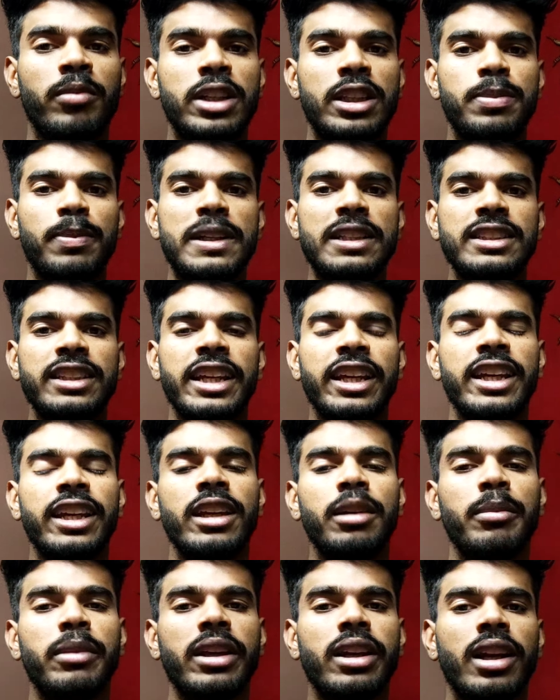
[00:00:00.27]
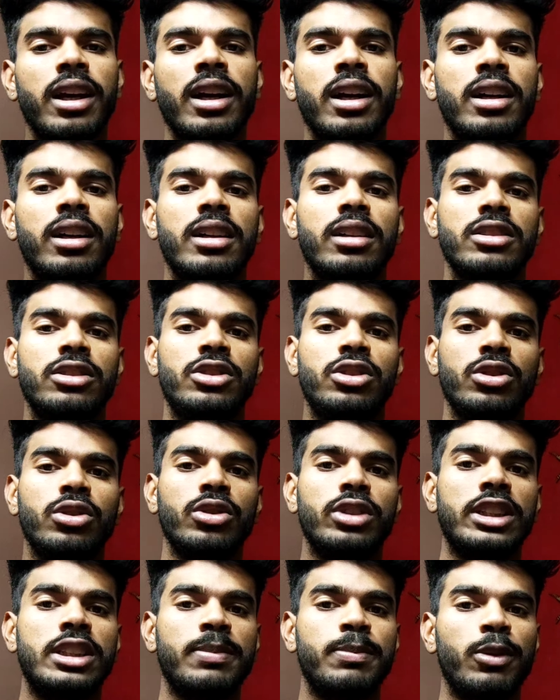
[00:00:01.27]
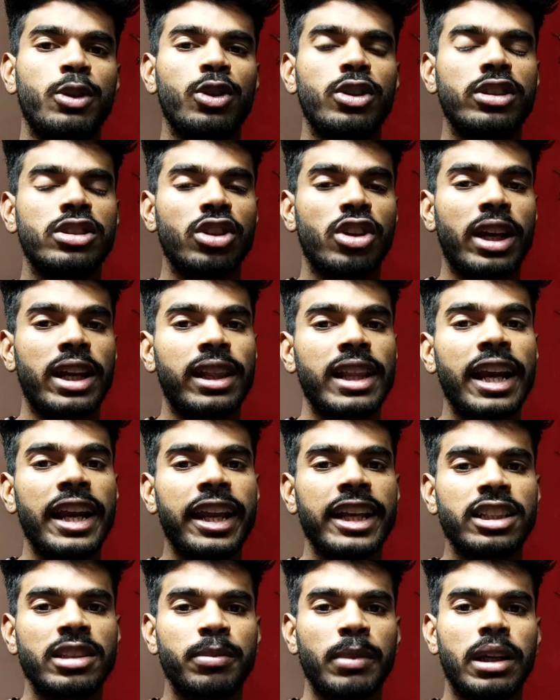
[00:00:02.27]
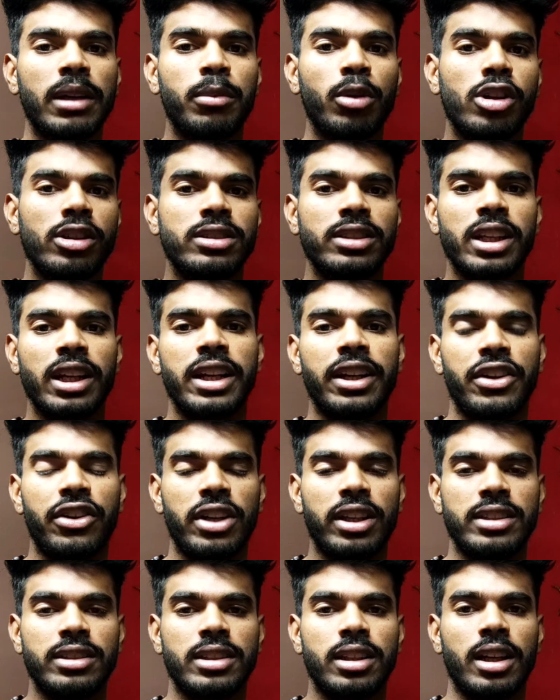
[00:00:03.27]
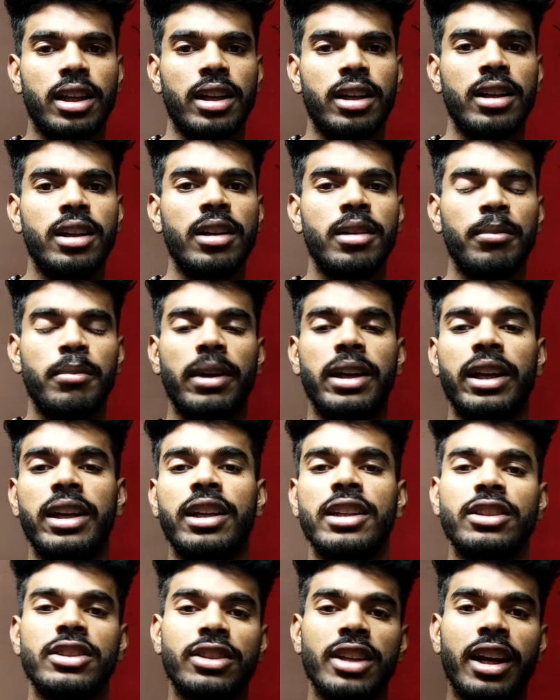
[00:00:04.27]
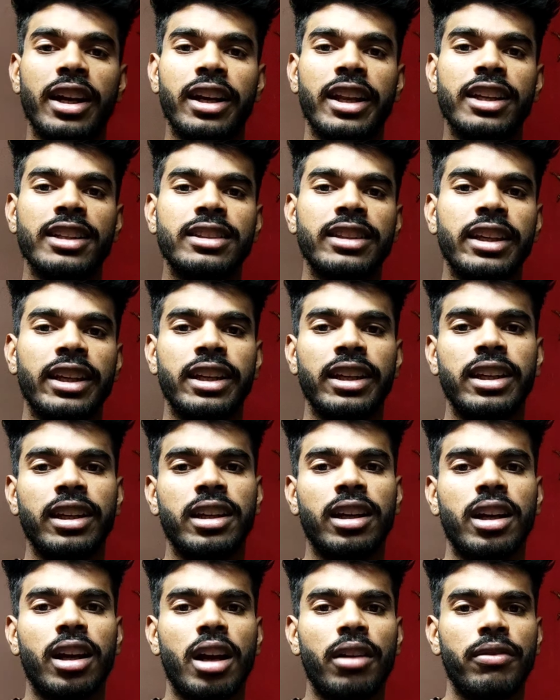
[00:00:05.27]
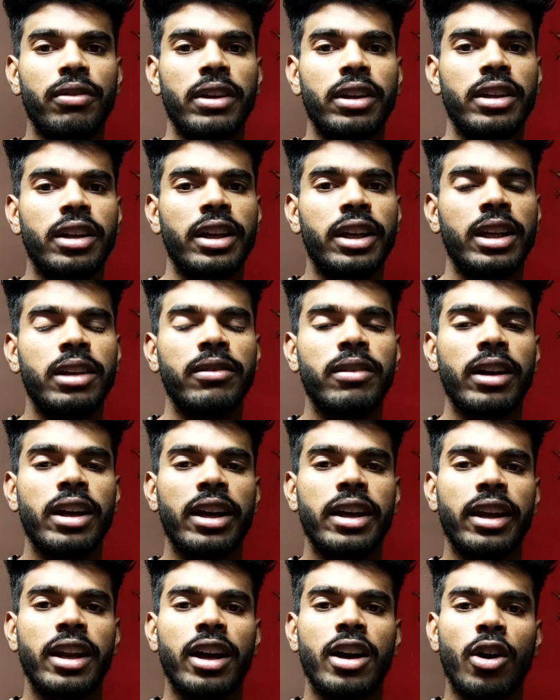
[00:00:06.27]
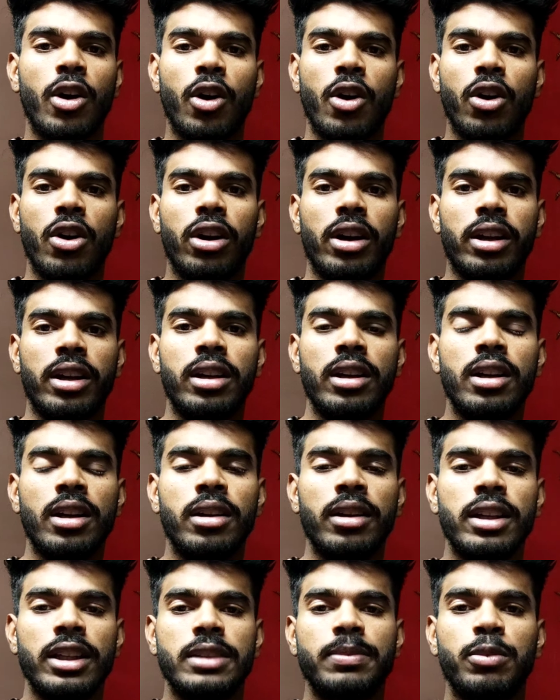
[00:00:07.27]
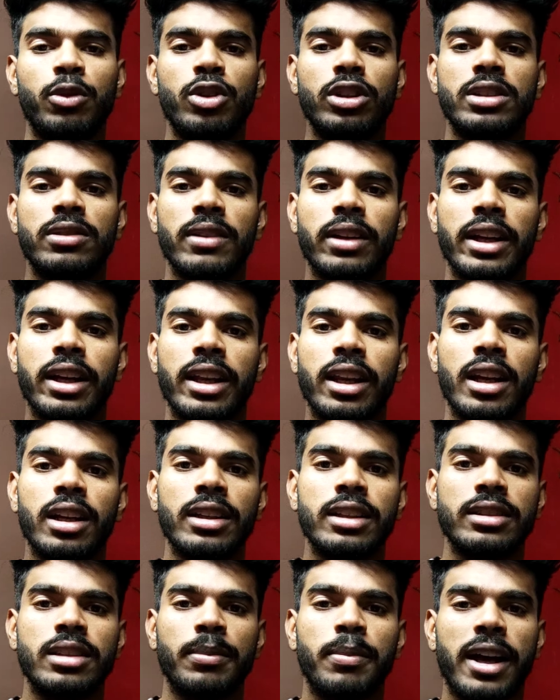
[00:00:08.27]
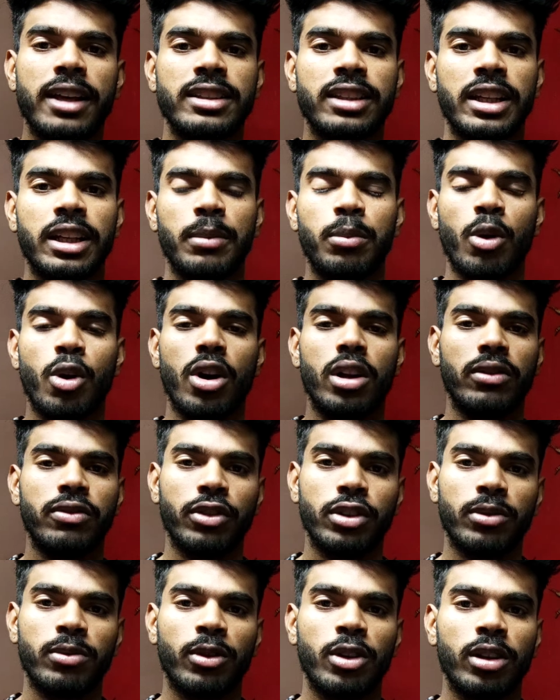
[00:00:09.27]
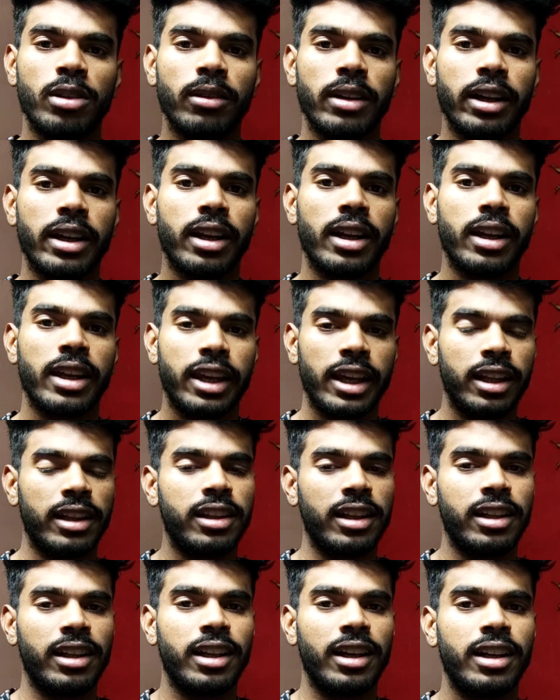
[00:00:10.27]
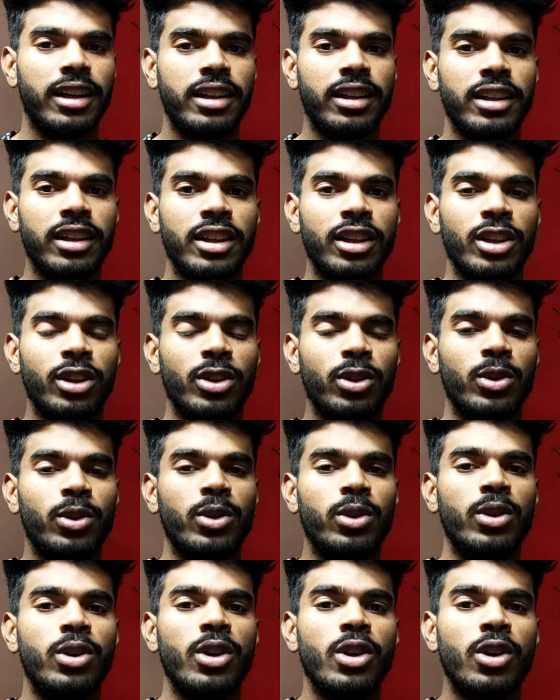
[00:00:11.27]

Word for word: बचपन से ही मेरा जो स्पोर्ट्स और एथलेटिक्स में बहुत सारा इंटरेस्ट था मैं स्टार्टिंग से ही काफ़ी रनिंग वगैरह और स्पोर्ट्स वगैरह जैसे बास्केटबॉल फुटबॉल वगैरह खेलता था तो